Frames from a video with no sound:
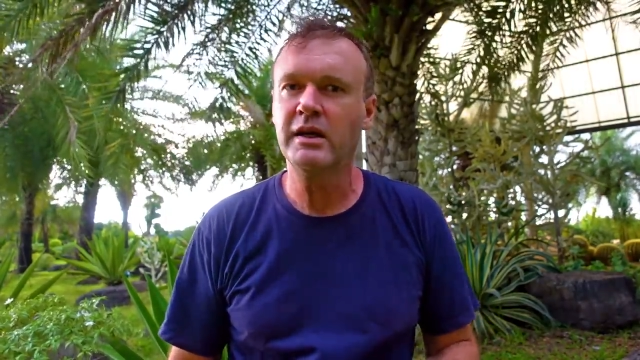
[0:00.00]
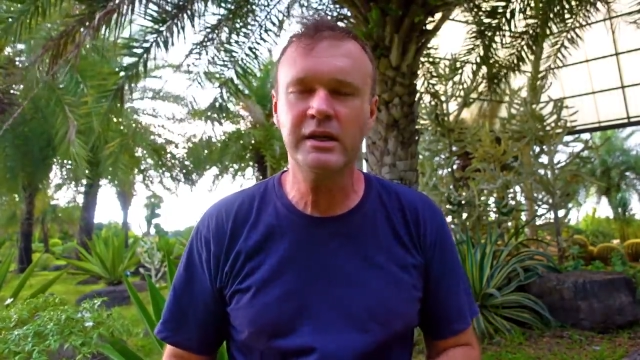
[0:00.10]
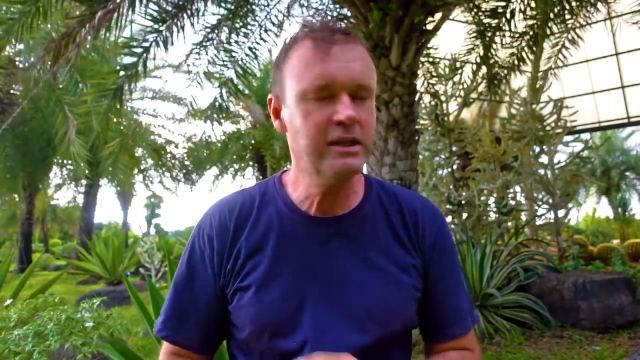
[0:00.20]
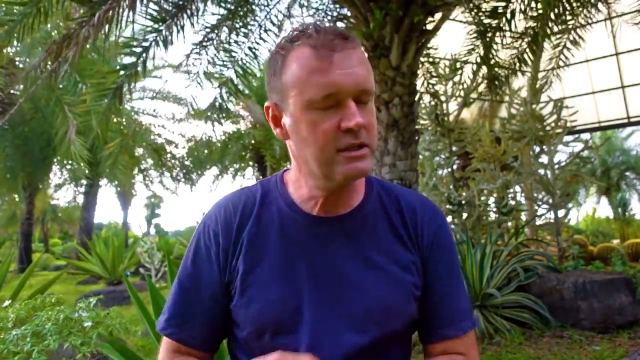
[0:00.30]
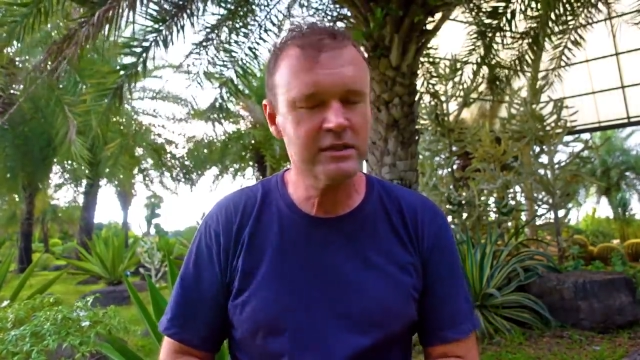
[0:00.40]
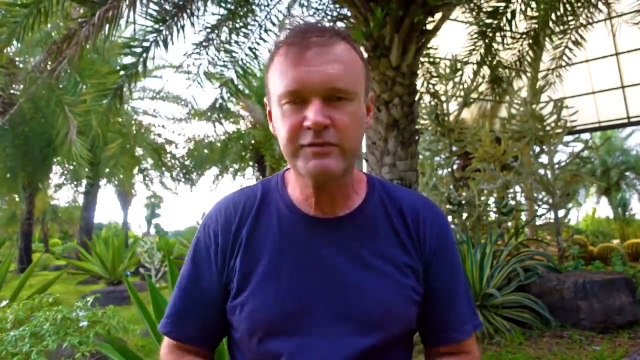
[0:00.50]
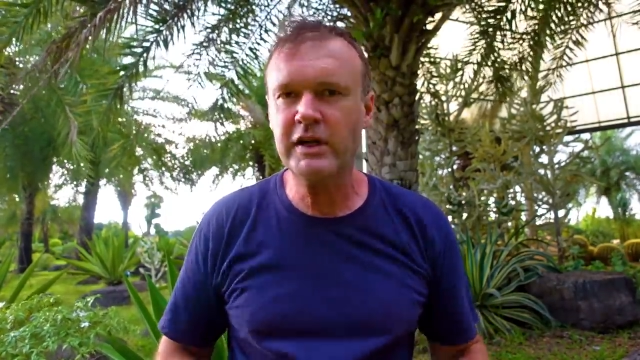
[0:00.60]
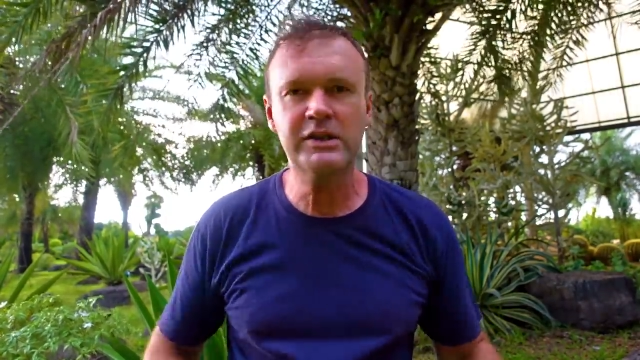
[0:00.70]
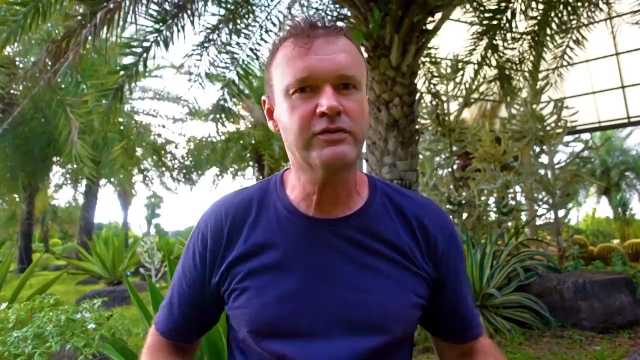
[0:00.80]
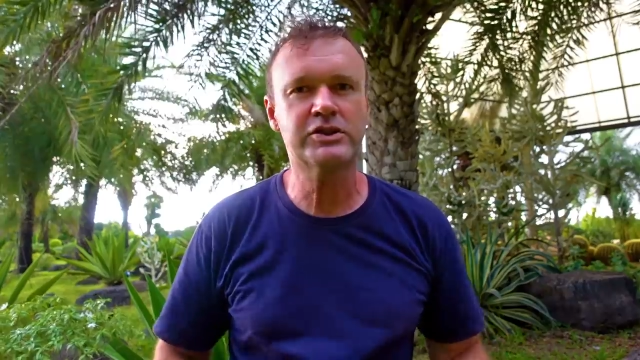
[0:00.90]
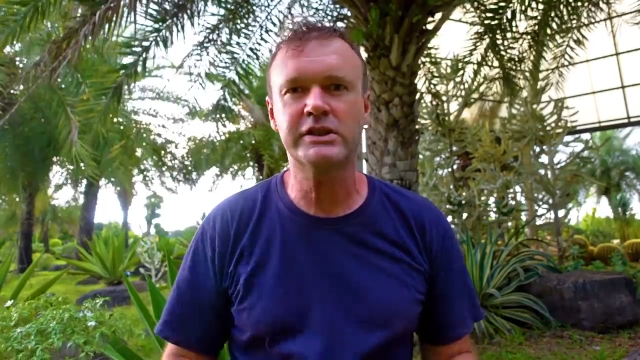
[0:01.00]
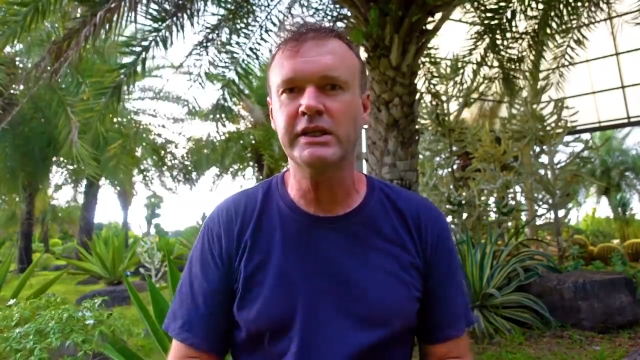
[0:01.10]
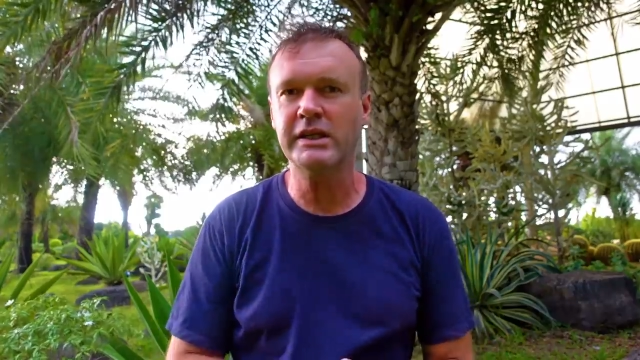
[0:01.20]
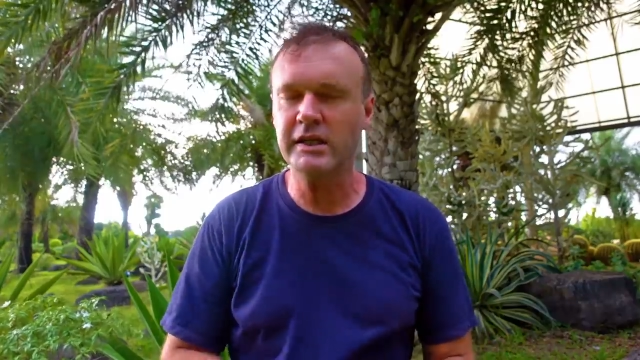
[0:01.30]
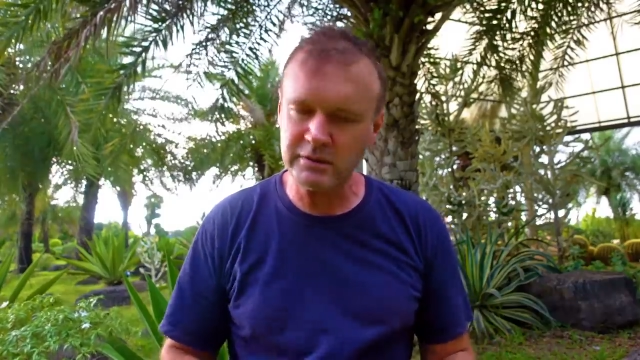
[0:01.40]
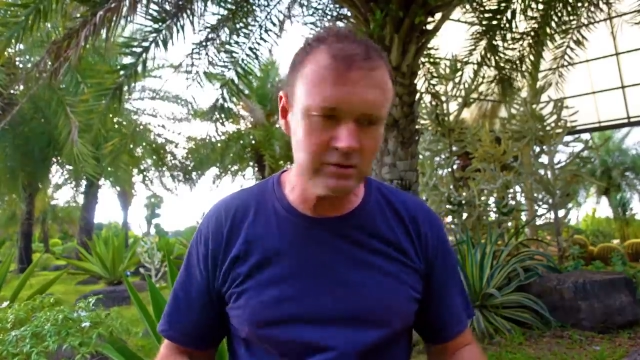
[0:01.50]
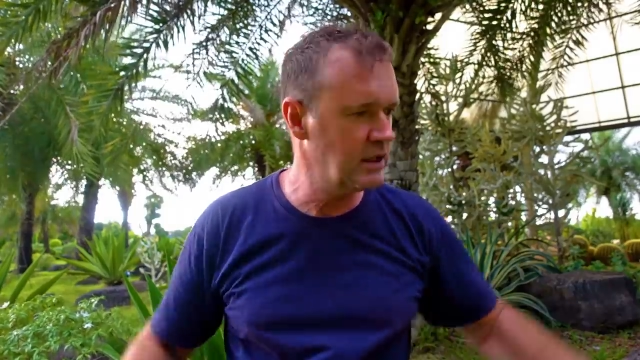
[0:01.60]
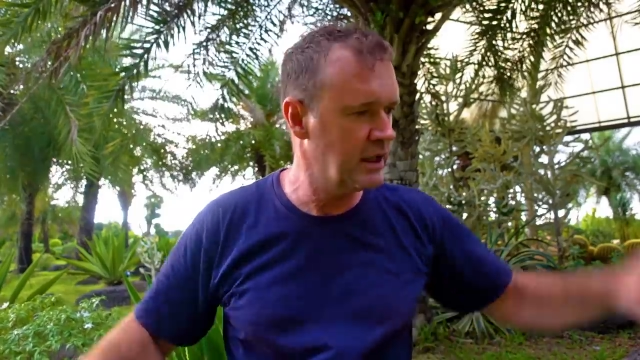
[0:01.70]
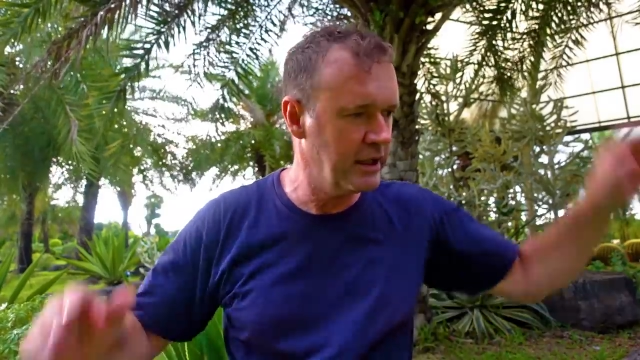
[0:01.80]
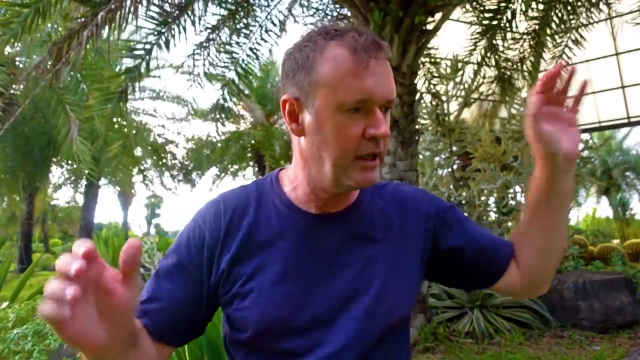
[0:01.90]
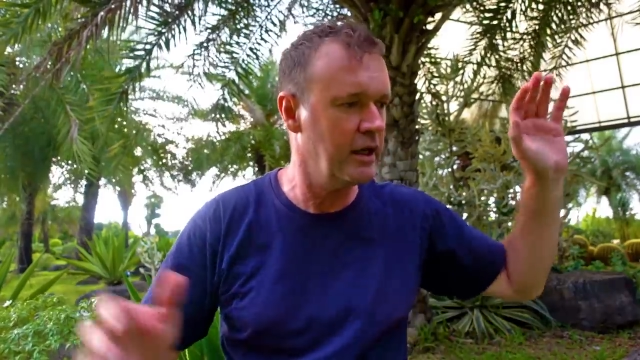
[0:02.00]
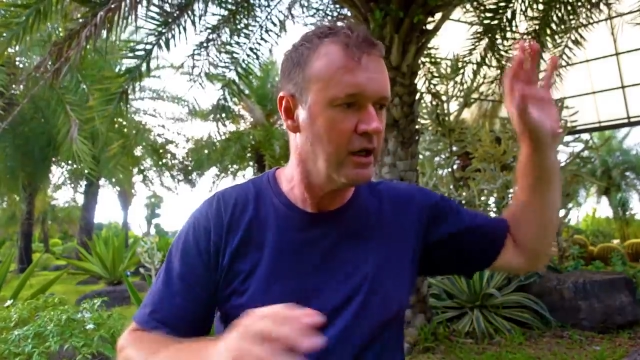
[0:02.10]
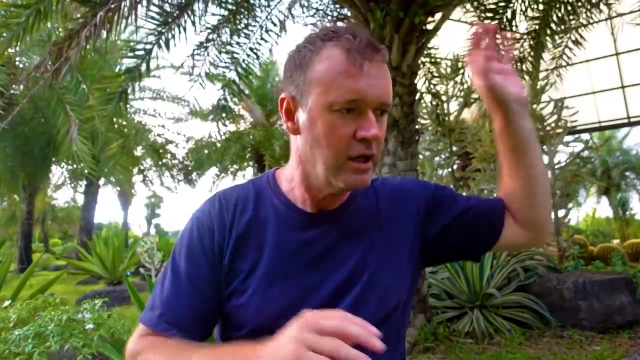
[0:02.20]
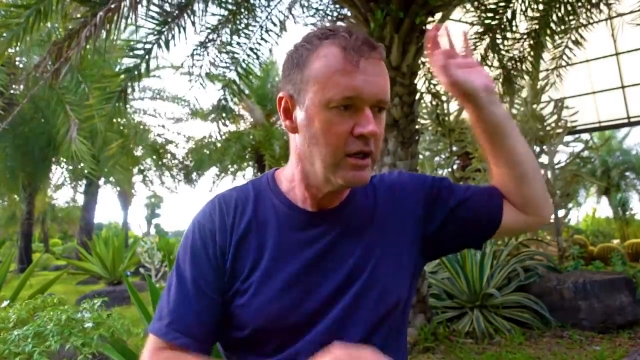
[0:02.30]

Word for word: Nicht das falsch verstehen. Nicht zu sagen, ey, eh,